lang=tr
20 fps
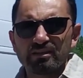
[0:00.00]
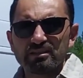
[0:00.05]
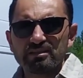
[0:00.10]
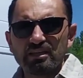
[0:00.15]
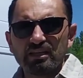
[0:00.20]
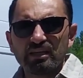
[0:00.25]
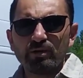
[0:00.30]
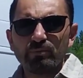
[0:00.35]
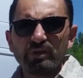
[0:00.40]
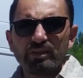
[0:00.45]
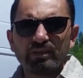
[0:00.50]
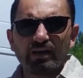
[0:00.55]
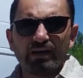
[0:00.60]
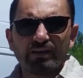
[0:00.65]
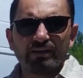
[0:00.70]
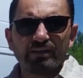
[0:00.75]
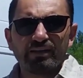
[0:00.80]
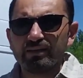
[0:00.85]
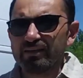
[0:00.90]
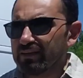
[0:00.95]
sana bir
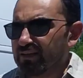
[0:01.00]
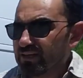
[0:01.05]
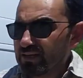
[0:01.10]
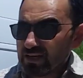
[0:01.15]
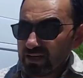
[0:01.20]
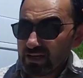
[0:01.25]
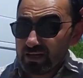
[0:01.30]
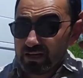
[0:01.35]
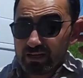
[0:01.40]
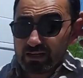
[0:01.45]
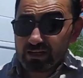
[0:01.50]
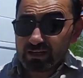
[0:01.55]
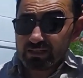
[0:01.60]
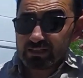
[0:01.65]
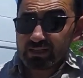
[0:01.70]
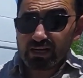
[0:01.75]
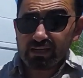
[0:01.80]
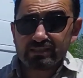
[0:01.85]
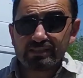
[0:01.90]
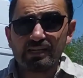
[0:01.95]
tane
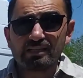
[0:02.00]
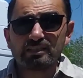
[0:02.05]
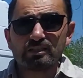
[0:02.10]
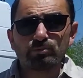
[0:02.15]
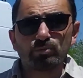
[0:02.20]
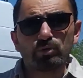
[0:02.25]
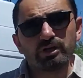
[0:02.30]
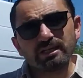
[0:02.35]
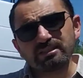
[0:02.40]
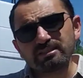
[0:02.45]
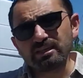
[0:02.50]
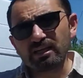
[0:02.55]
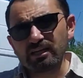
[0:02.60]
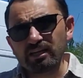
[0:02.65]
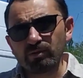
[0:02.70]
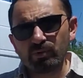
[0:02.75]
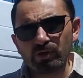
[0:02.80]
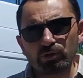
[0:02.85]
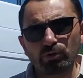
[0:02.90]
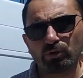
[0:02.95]
kazasız boyasız
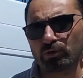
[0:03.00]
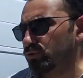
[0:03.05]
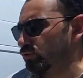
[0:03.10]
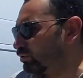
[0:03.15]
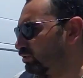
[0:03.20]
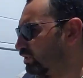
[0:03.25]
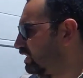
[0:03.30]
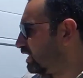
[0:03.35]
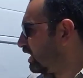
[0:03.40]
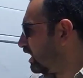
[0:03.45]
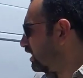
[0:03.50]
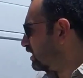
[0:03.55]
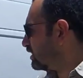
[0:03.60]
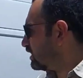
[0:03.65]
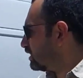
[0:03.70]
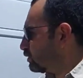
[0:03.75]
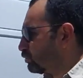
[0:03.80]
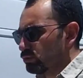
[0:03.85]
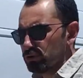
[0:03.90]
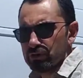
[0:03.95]
araba görünüyor. Niye?
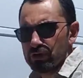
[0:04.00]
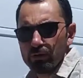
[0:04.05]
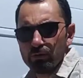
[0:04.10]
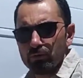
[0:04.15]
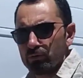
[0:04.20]
Arka da orijinal,